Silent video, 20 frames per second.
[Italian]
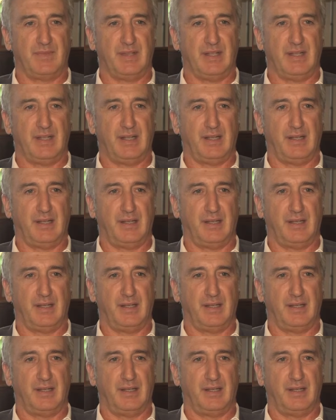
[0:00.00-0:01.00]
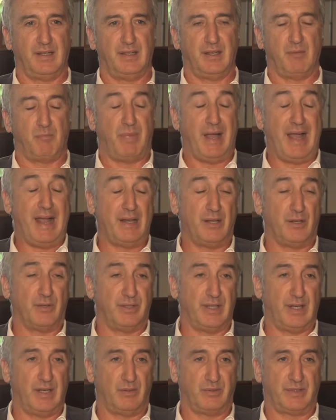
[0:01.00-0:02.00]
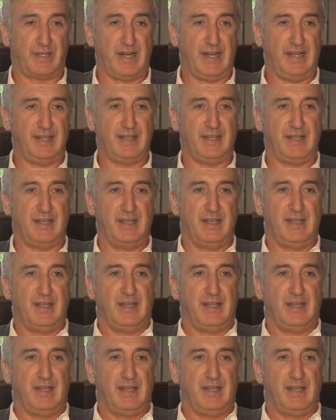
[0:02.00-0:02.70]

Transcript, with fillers: del, del, palio, delle contrade,